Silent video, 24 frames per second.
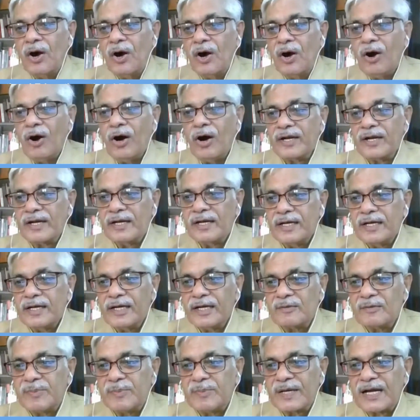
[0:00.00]
और
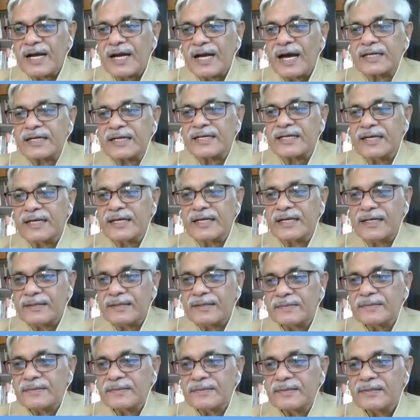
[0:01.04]
एक प्रकार के
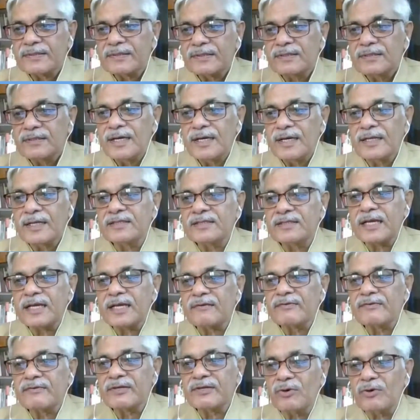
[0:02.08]

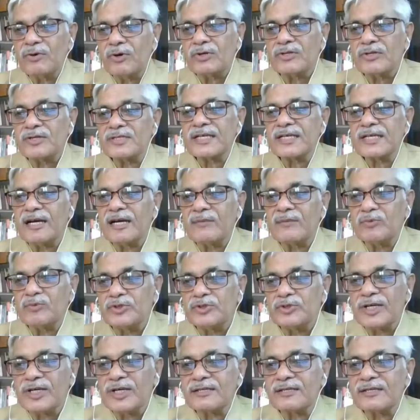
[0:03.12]
अंतर्विरोध से हम
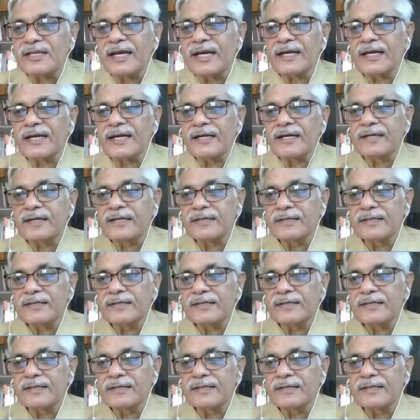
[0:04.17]
गुजरते हैं